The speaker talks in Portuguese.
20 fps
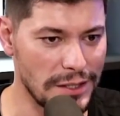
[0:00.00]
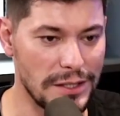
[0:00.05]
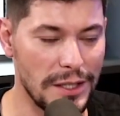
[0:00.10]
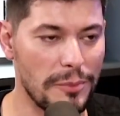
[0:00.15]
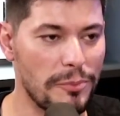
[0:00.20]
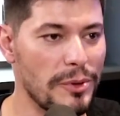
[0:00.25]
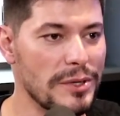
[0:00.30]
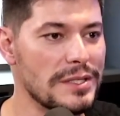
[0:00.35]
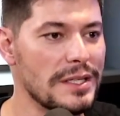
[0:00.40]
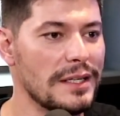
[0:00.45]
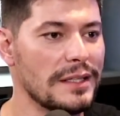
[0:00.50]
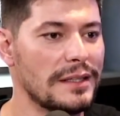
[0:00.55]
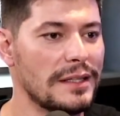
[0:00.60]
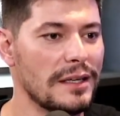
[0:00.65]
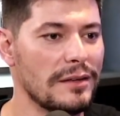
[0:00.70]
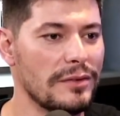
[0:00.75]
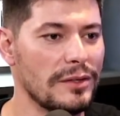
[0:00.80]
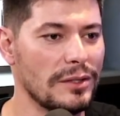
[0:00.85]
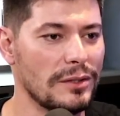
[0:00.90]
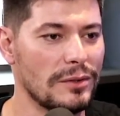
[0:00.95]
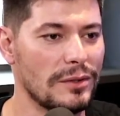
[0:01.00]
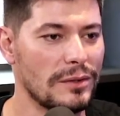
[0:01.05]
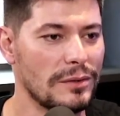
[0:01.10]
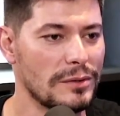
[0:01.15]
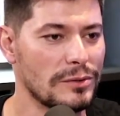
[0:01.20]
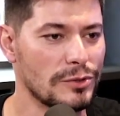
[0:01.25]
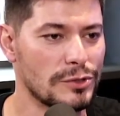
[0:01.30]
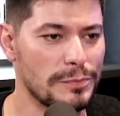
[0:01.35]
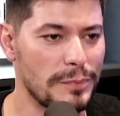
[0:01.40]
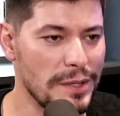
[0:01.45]
depois ele teve
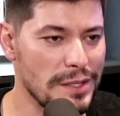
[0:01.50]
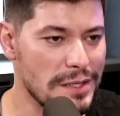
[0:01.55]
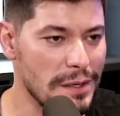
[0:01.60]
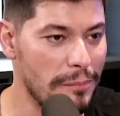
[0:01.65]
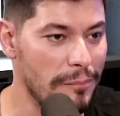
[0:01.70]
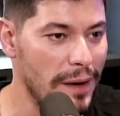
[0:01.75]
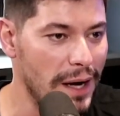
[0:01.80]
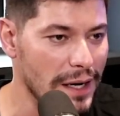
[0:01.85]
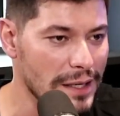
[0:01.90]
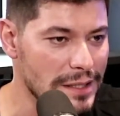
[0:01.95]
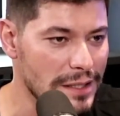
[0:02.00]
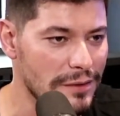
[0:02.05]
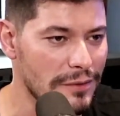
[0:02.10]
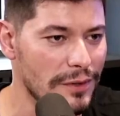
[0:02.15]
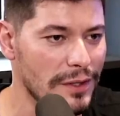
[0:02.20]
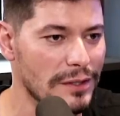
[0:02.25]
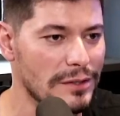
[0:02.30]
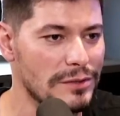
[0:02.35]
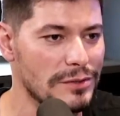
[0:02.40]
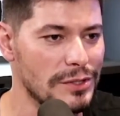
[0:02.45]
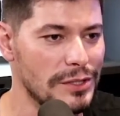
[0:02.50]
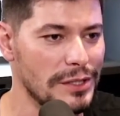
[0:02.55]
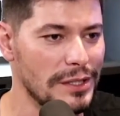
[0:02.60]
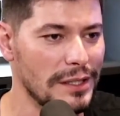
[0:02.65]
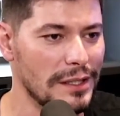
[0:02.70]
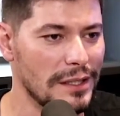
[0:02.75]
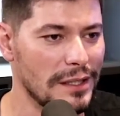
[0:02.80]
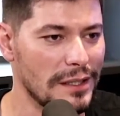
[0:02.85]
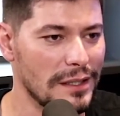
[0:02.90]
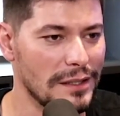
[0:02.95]
nos principais eventos
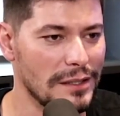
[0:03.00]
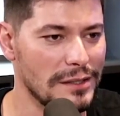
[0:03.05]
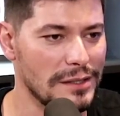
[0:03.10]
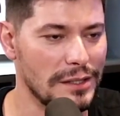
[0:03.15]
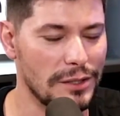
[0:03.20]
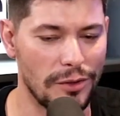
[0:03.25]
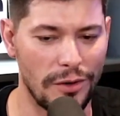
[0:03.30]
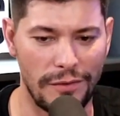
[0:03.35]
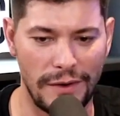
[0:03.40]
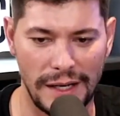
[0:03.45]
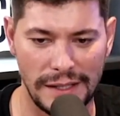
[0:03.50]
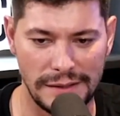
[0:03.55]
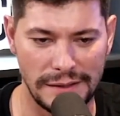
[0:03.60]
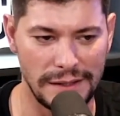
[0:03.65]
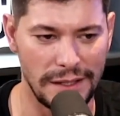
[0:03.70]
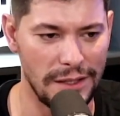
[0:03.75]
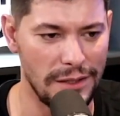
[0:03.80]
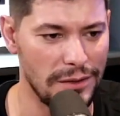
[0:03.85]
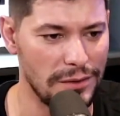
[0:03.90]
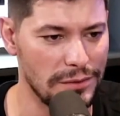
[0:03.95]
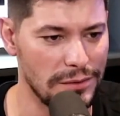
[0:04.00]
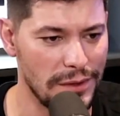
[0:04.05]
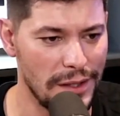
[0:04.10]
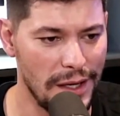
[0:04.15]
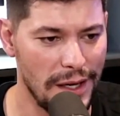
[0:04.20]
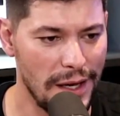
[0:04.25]
de, de inovação,